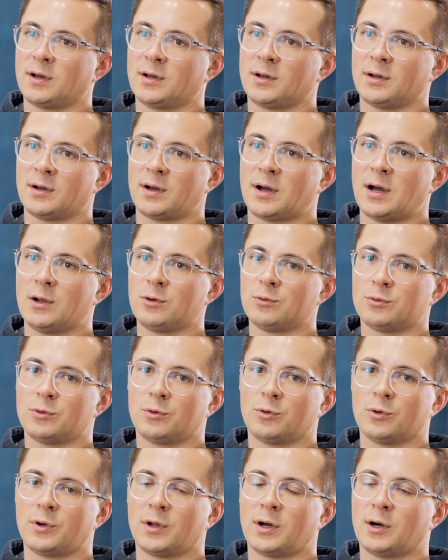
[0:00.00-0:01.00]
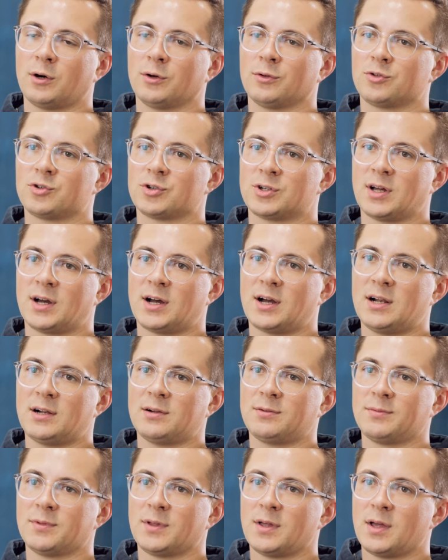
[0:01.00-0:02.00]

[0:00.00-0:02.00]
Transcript: Alu oder aus Stahl